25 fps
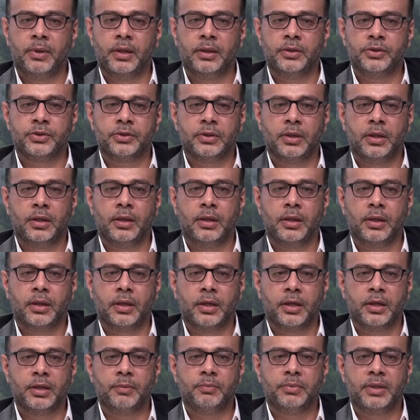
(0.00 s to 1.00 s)
إن شاء الله
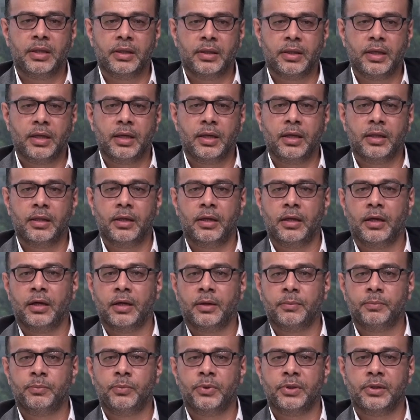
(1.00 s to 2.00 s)
القريب تنتهي هذه
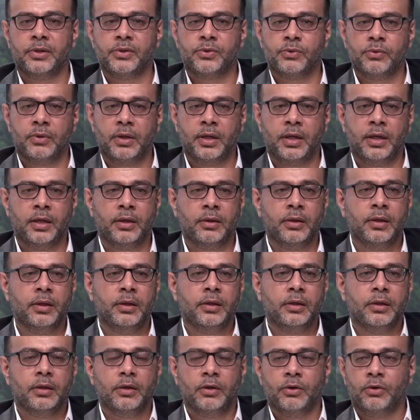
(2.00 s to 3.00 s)
الحرب وتزول هذه
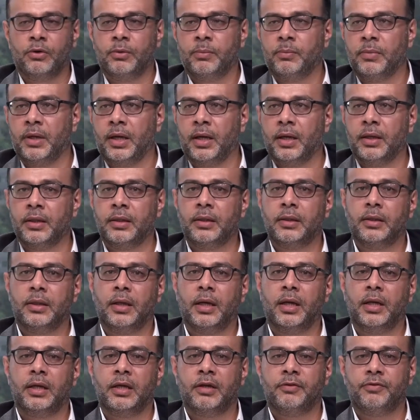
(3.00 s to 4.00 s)
الغمة عن
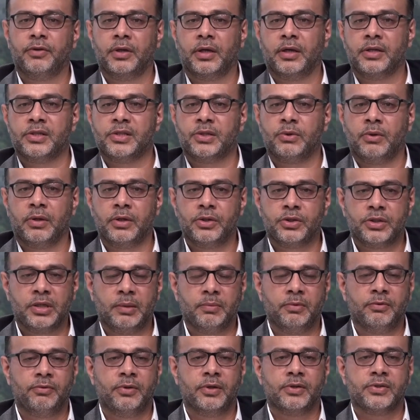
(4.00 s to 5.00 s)
أهلنا في غزة وعن الشعب
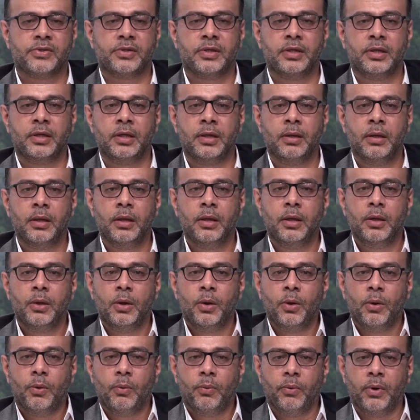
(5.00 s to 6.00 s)
الفلسطيني
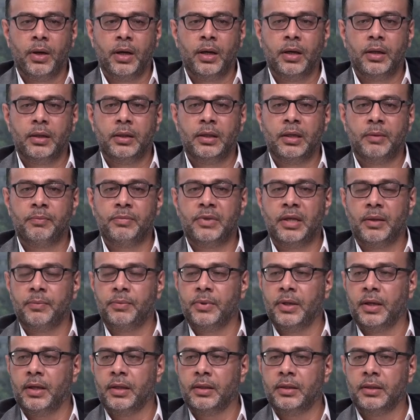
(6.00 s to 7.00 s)
ونبدأ
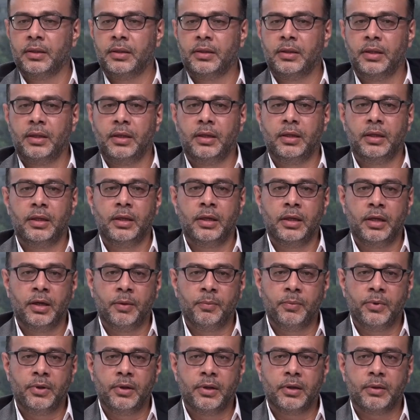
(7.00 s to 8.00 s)
بإعادة
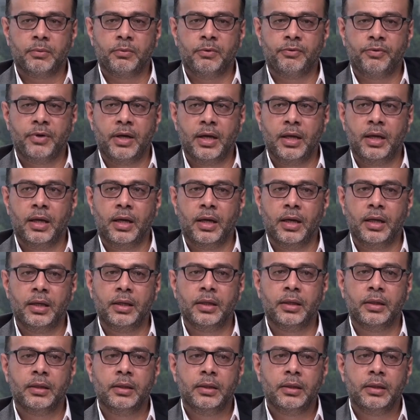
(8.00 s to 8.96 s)
الإعمار وفي هذه الحالة